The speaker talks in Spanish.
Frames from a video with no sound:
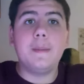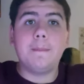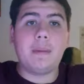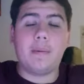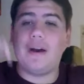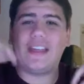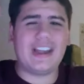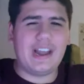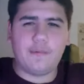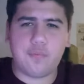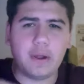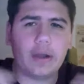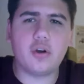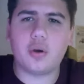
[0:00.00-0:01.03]
Vamos a darle a
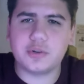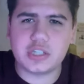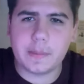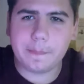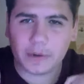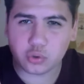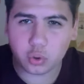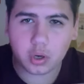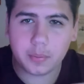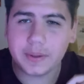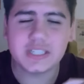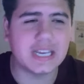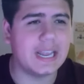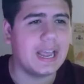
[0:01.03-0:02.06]
fuego, como siempre,
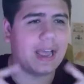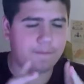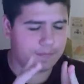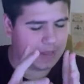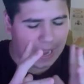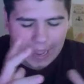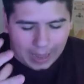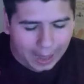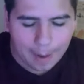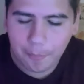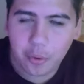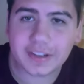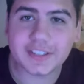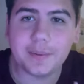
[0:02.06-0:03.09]
suscribirse a, a
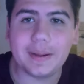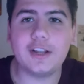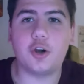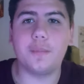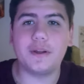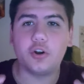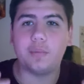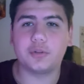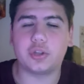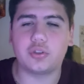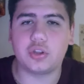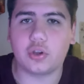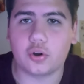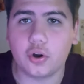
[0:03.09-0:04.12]
muerte, ¿vale? Comeros el
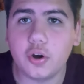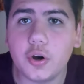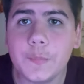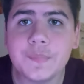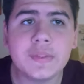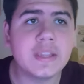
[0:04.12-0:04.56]
botoncito rojo.